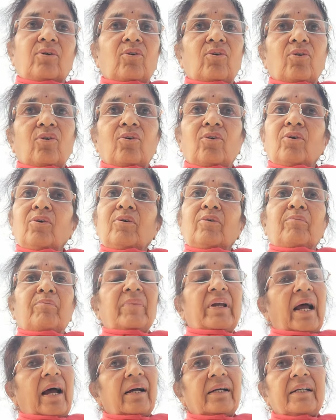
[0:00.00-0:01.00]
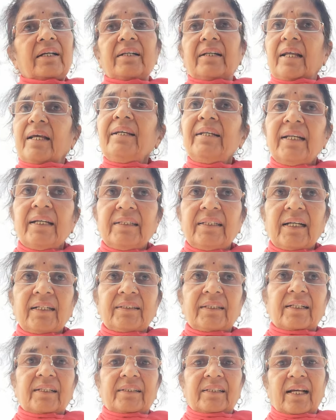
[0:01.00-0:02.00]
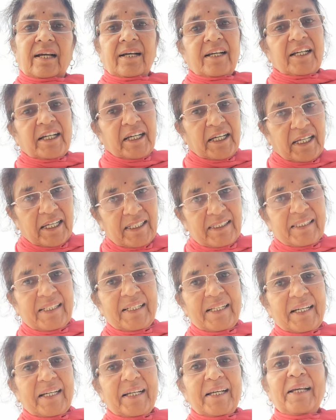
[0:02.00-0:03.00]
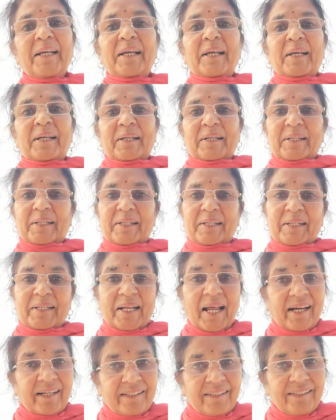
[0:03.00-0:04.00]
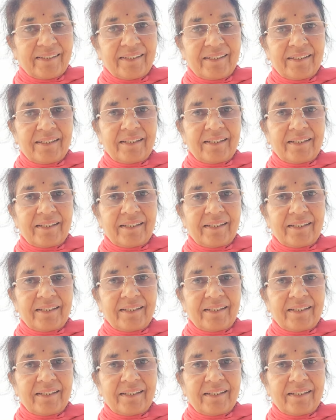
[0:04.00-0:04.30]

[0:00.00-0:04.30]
को ब्याह के नहीं ले जा सकता इसलिए लग्न